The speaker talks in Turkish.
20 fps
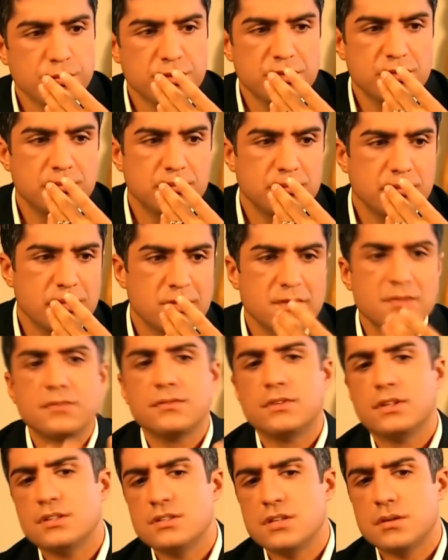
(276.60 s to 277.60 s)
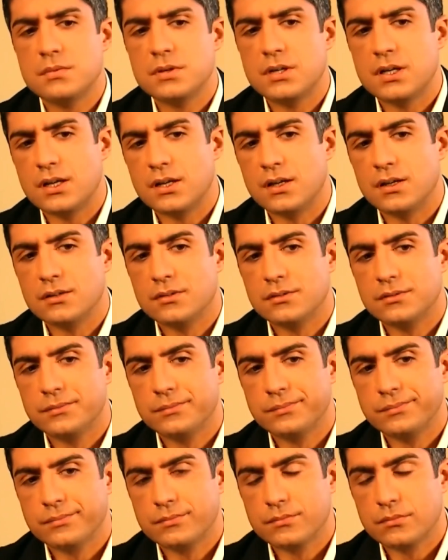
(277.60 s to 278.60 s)
de bu bizim kızın vereceği bir karar.
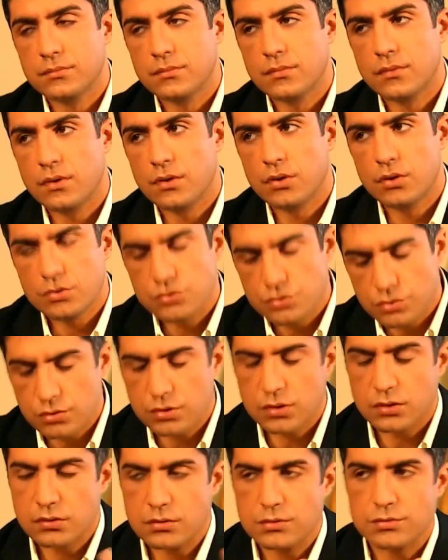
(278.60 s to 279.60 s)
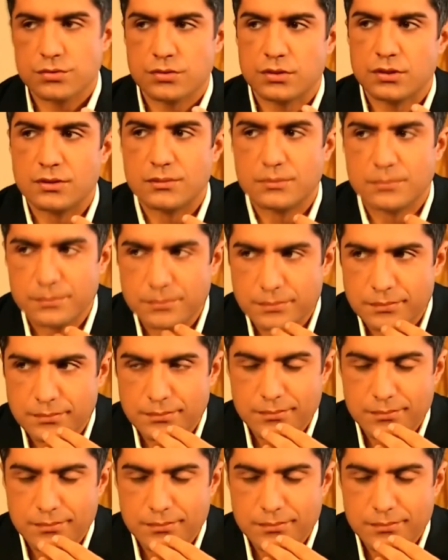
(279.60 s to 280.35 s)
Önce onunla konuşun dedim.